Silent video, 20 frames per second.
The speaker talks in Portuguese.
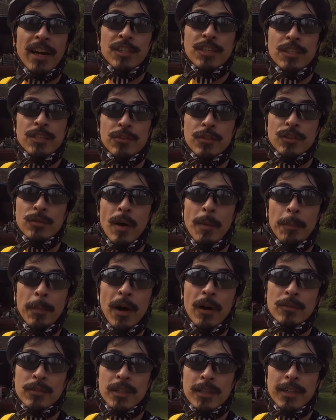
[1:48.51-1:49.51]
gente fez uma
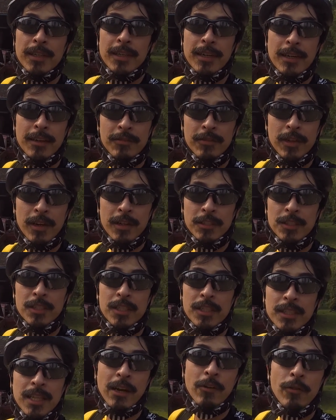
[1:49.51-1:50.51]
pausa aqui na vila
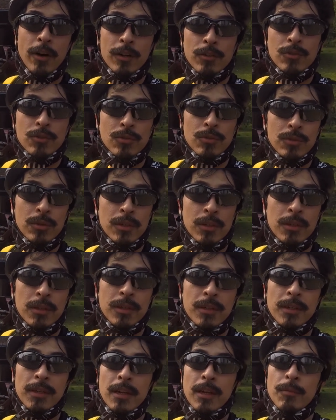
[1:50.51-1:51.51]
de Taquaro Sul,
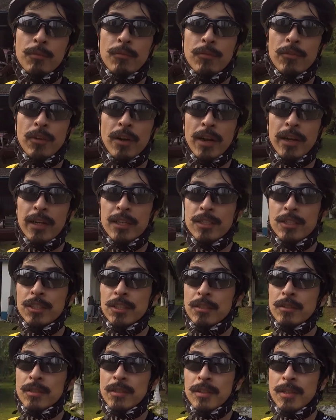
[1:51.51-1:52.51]
um
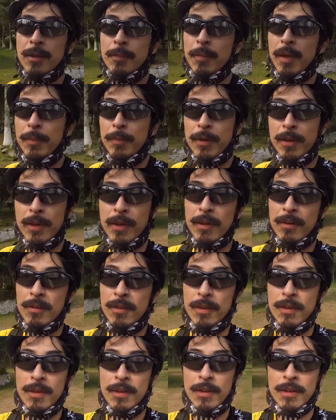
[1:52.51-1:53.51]
vilarejinho bem pequeno.
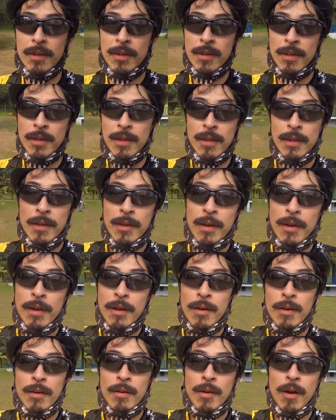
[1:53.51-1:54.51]

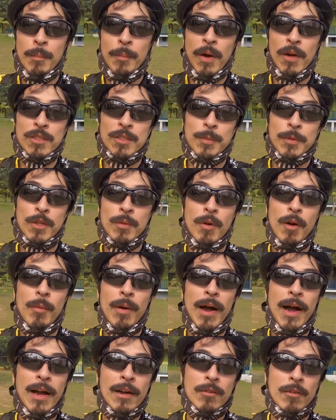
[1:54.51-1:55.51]
Uma pausa para tomar
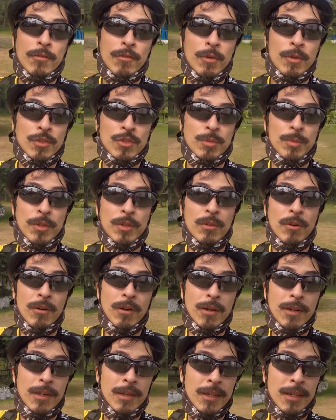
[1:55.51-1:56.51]
uma água, foi uma
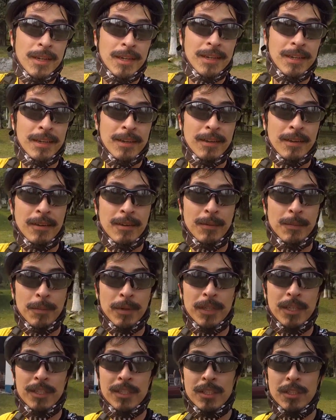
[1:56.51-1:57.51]
subidona, uma
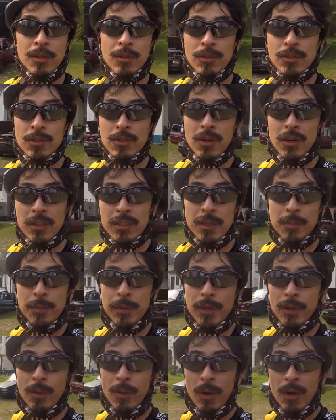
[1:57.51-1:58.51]
descida gostosa e
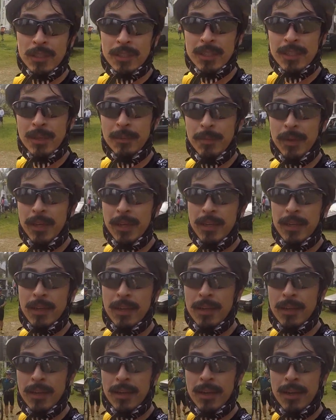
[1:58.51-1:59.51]
perigosa também.
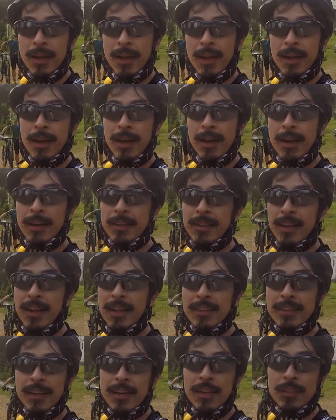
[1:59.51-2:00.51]
A galera tá lá
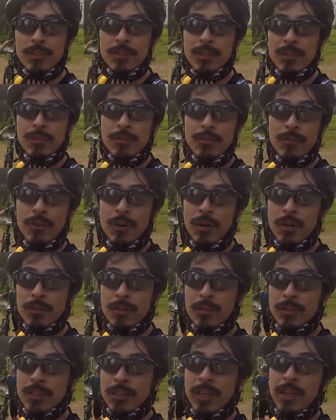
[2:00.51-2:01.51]
atrás tirando foto, se